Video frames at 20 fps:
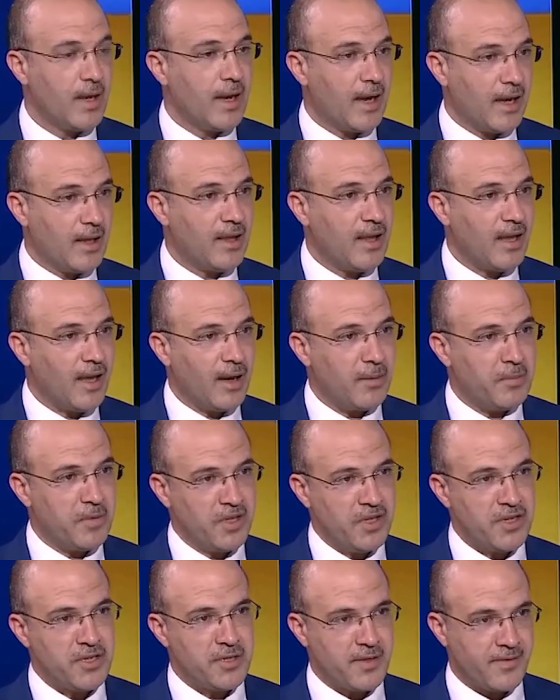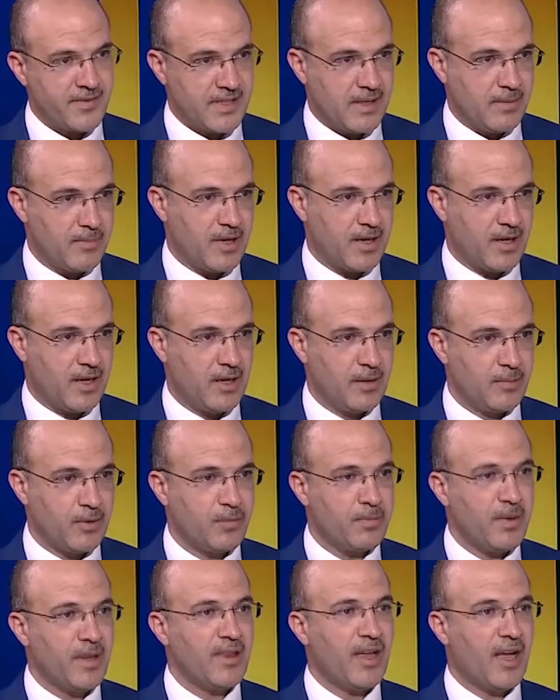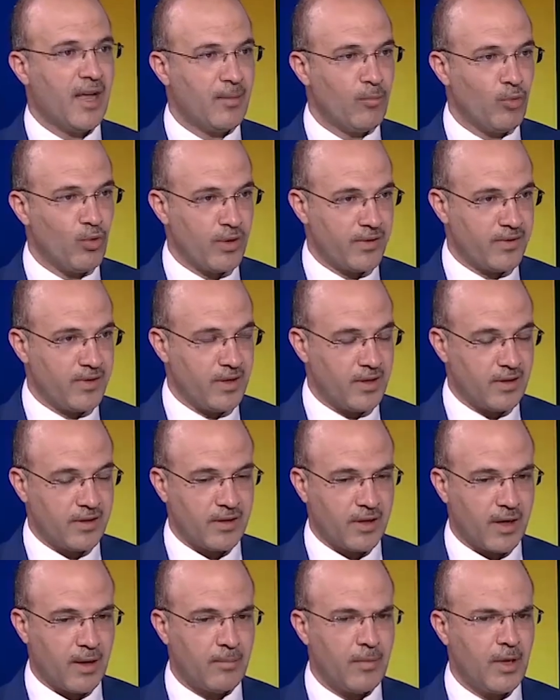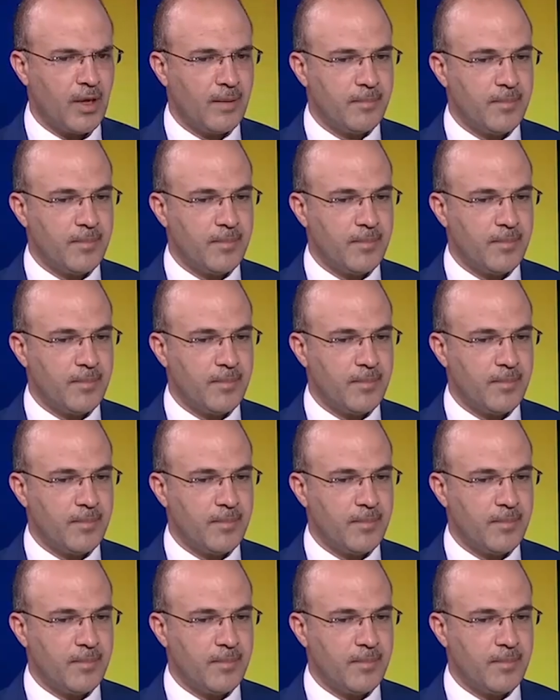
هلا عم نعيش نفس المرحله بتمنى على المواطنين الكرام